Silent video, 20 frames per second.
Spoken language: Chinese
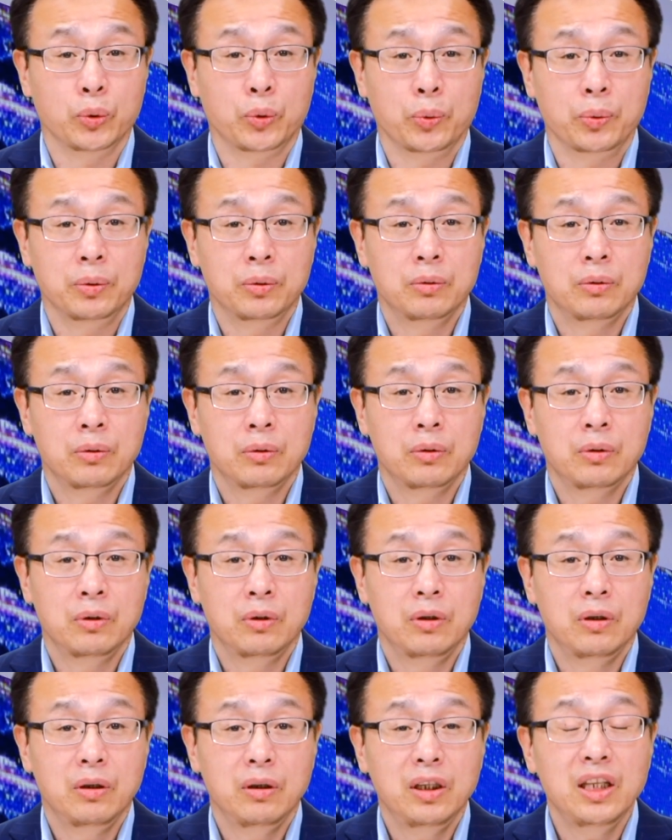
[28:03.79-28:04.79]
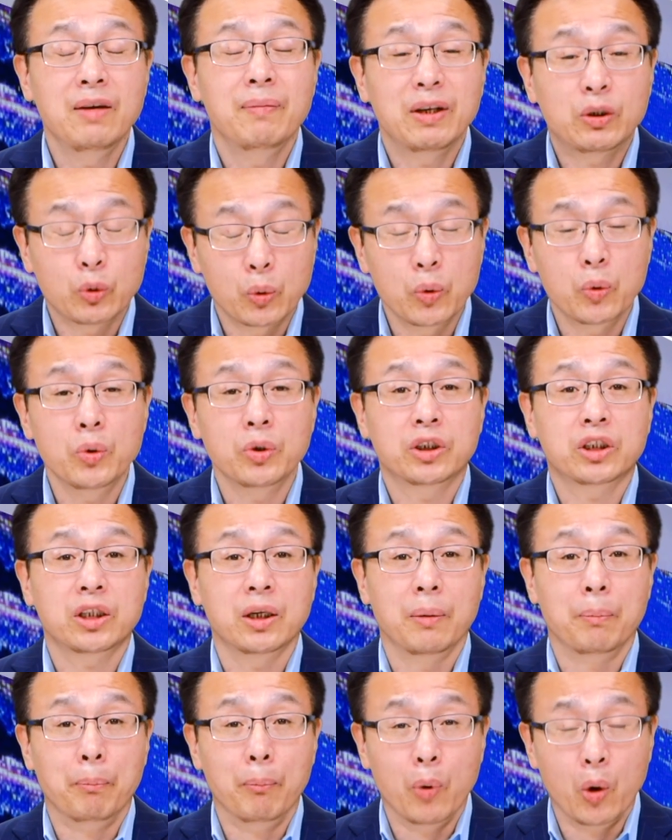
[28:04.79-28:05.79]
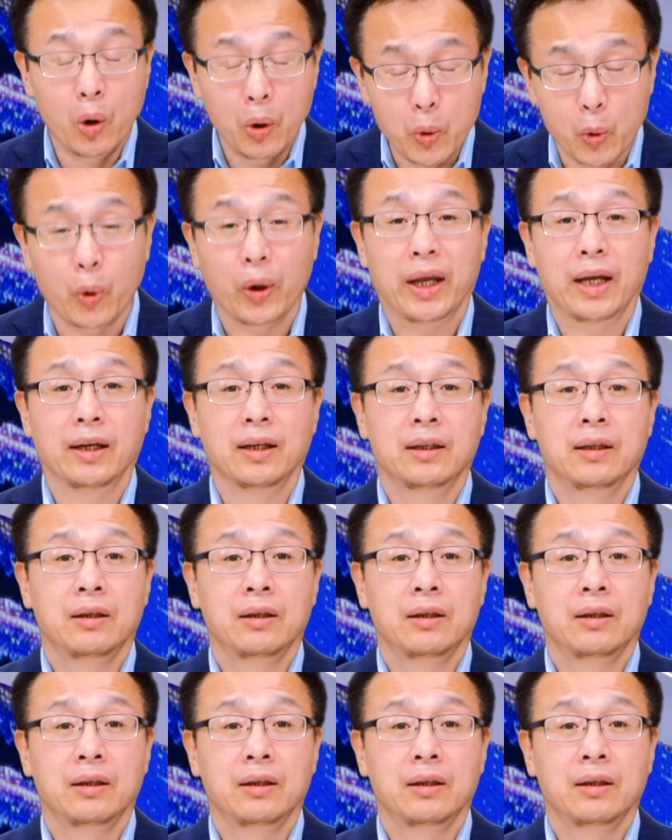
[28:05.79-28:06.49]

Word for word: 动，因为中共是魔鬼。